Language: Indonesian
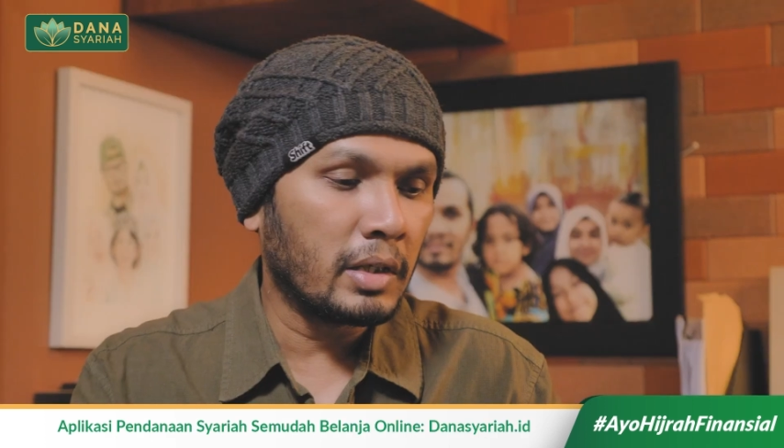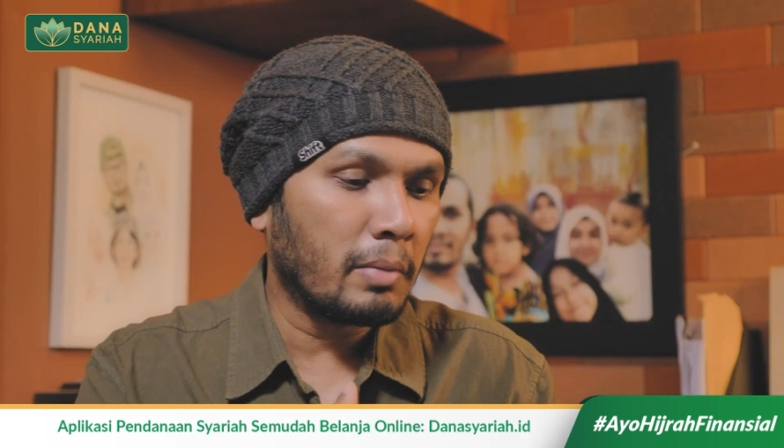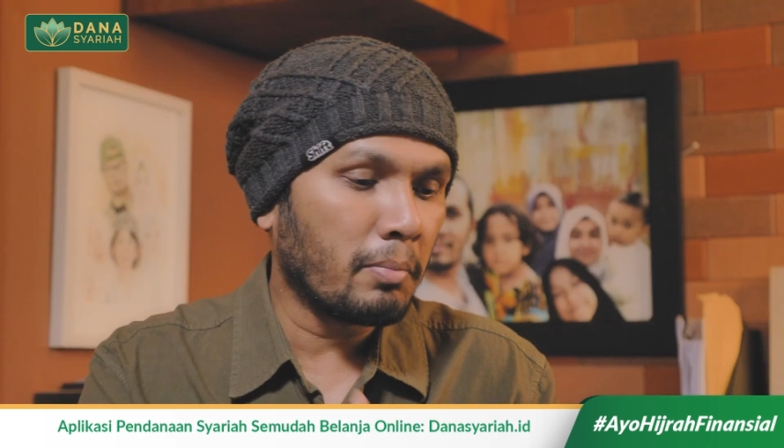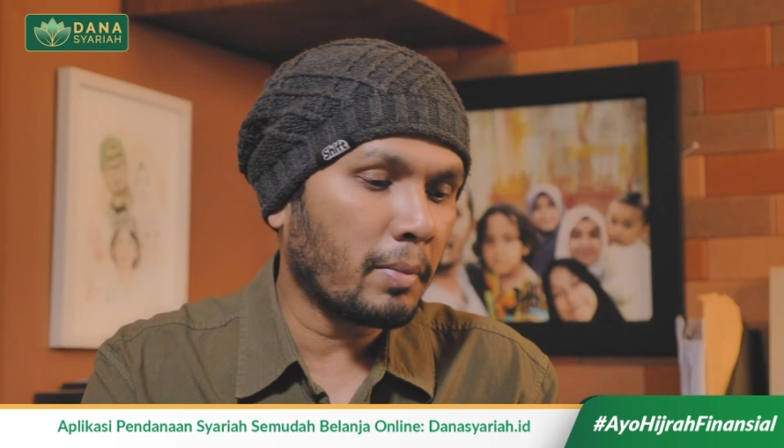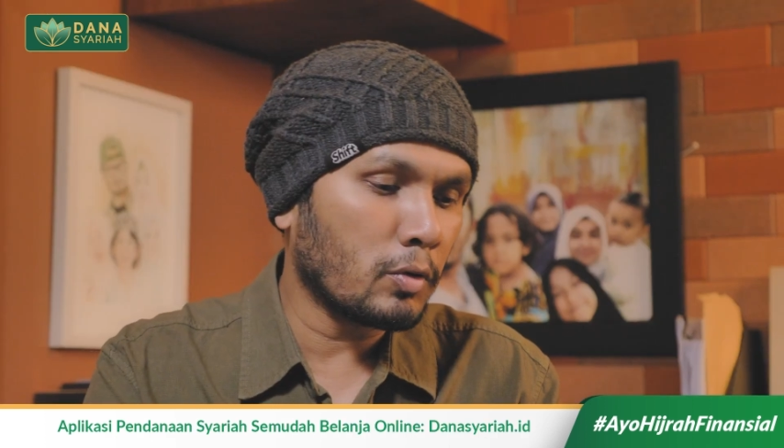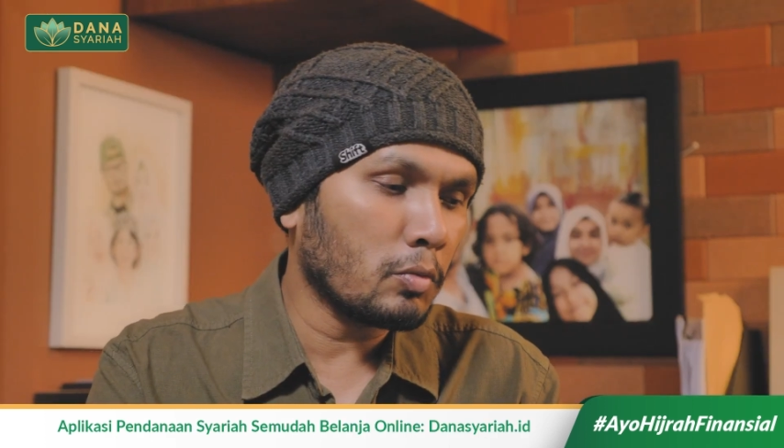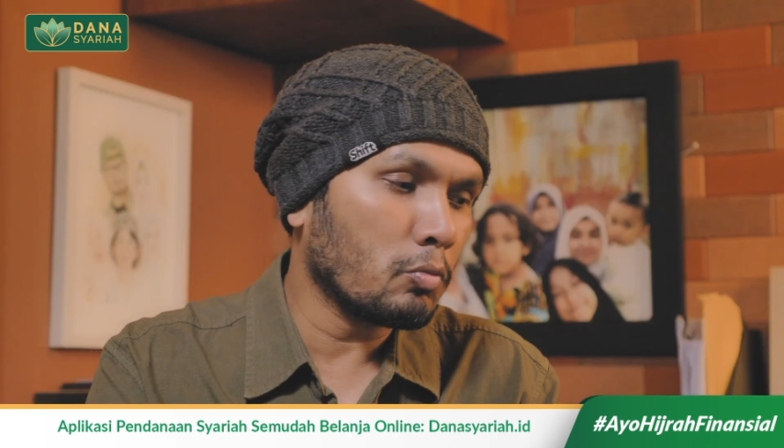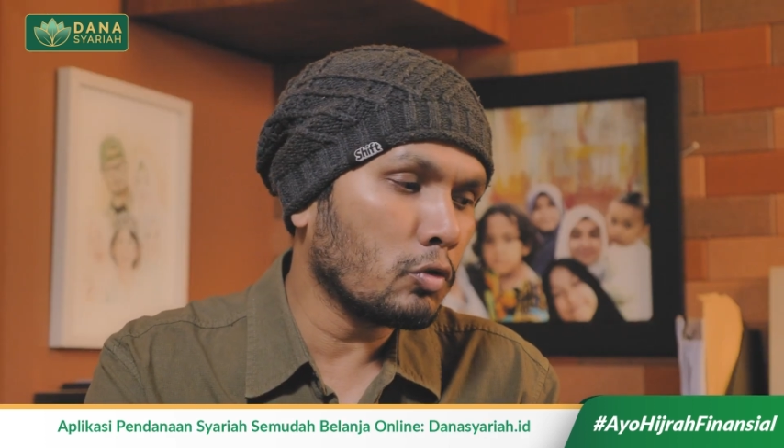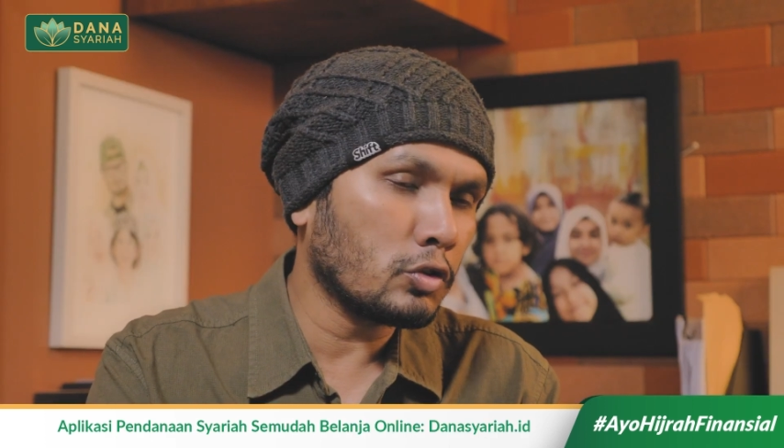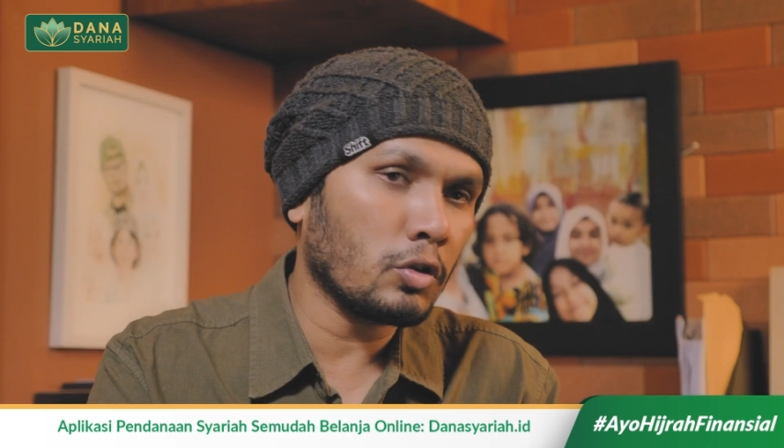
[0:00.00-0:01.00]
Di map itu
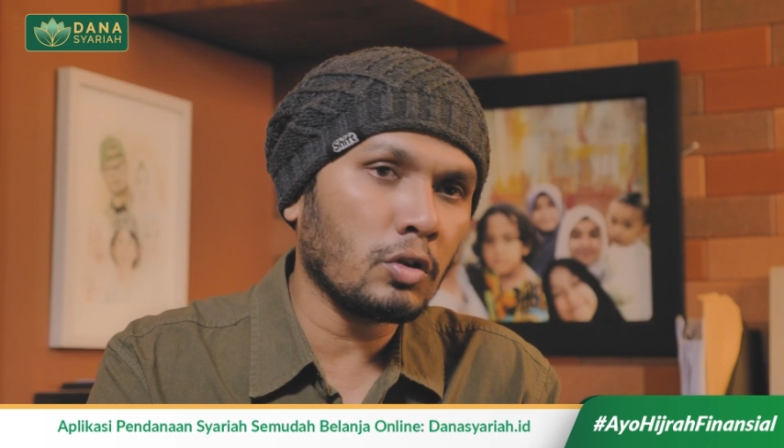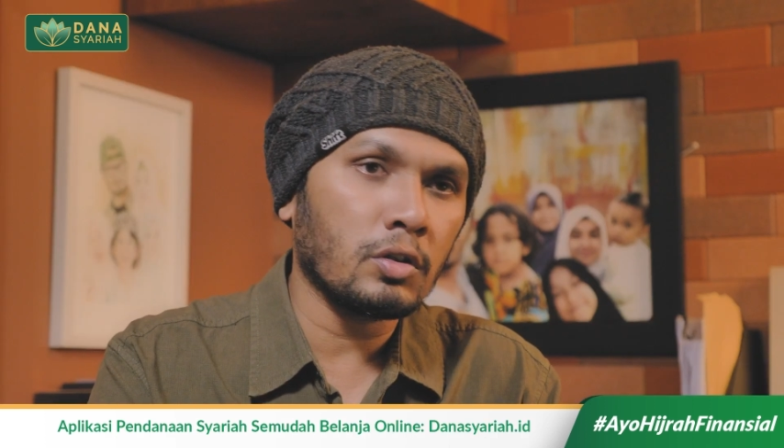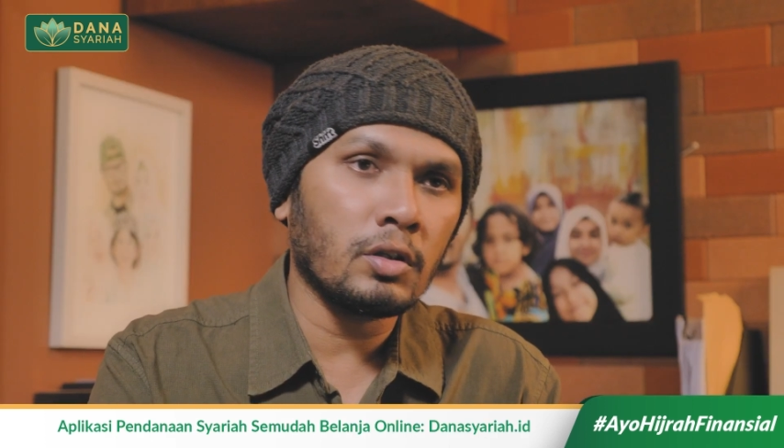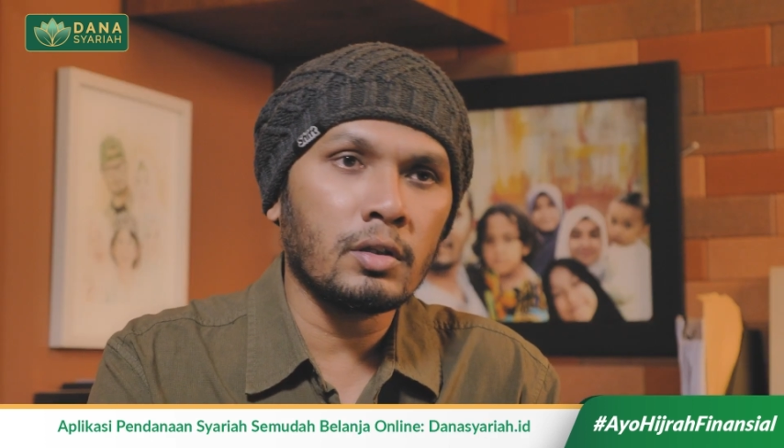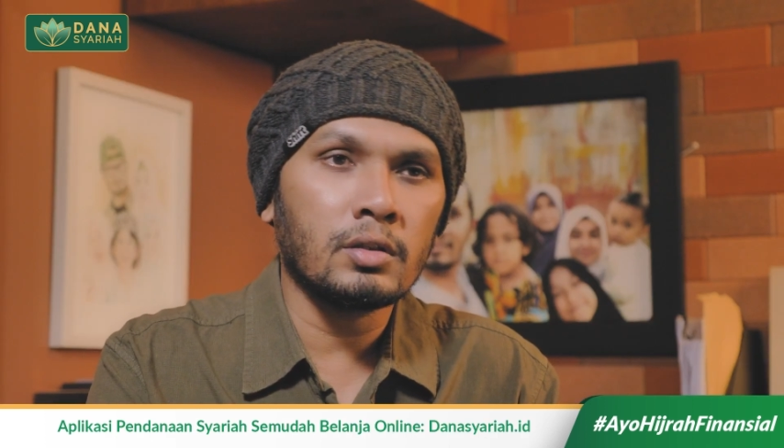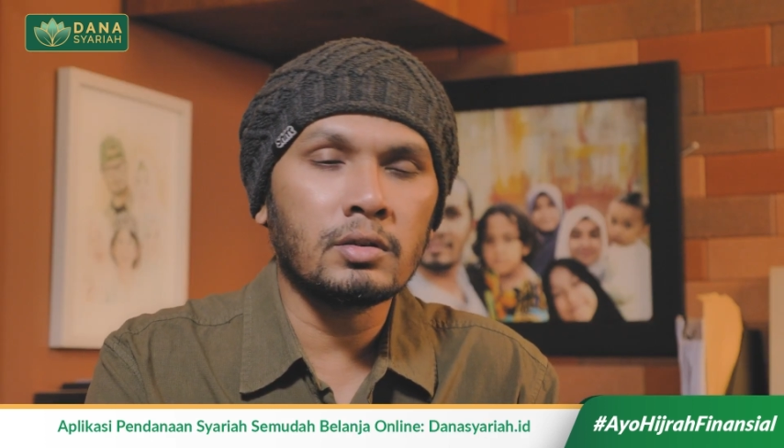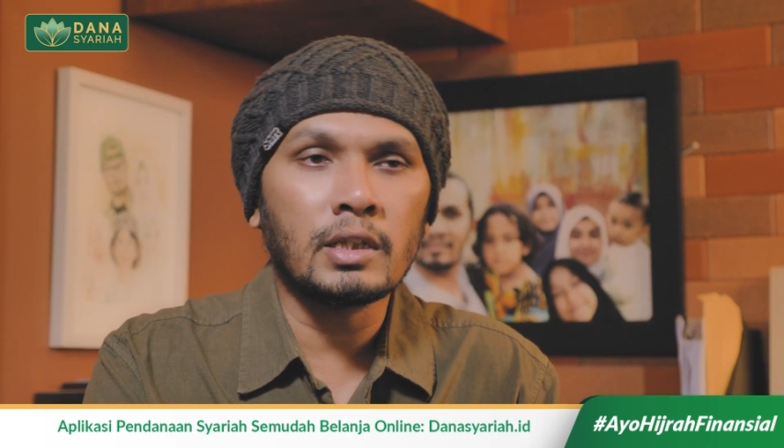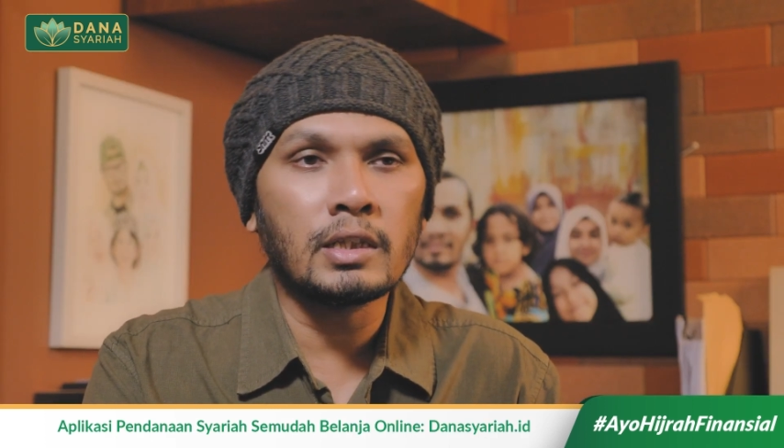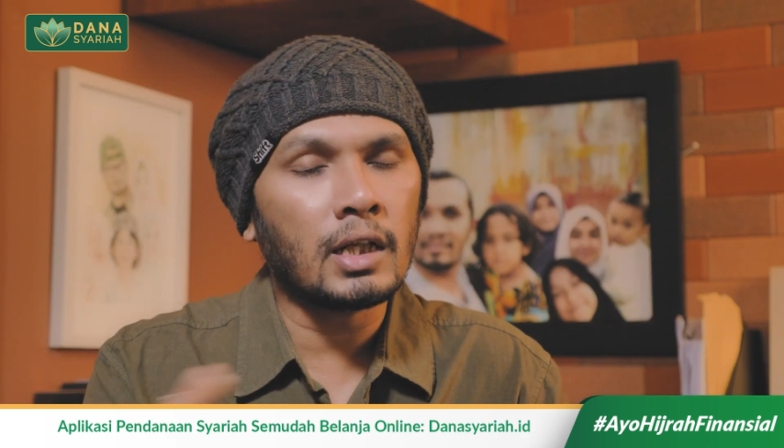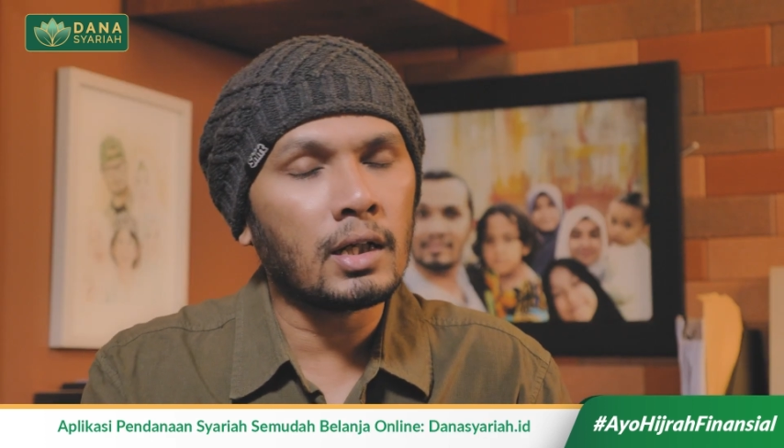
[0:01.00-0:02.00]
muncul
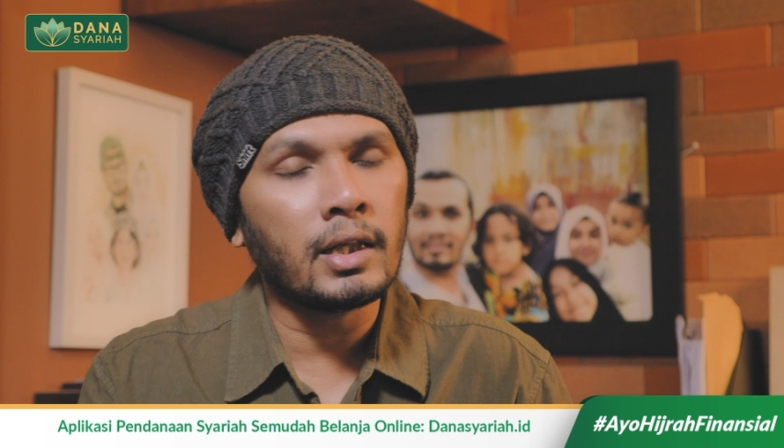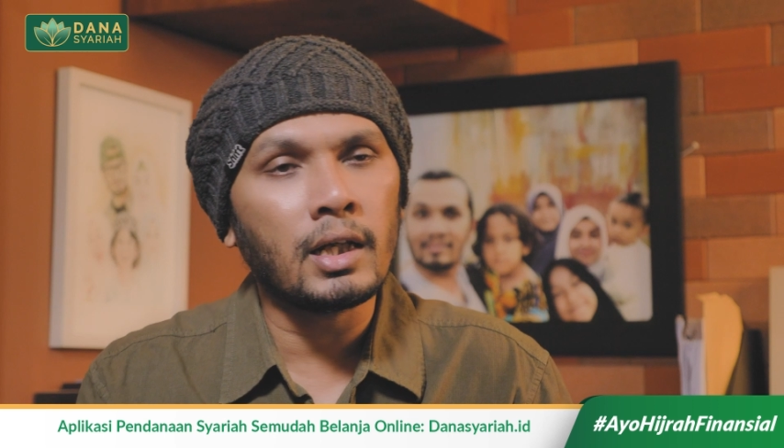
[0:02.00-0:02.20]
sinyal